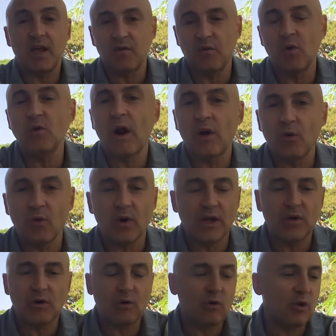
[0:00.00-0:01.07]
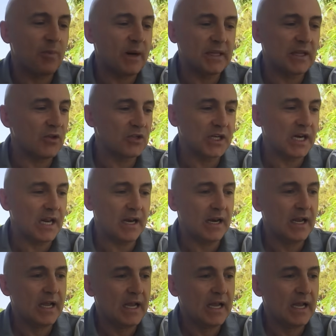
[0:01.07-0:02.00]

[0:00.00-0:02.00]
Y fue una locura. Yo recuerdo partidos en el...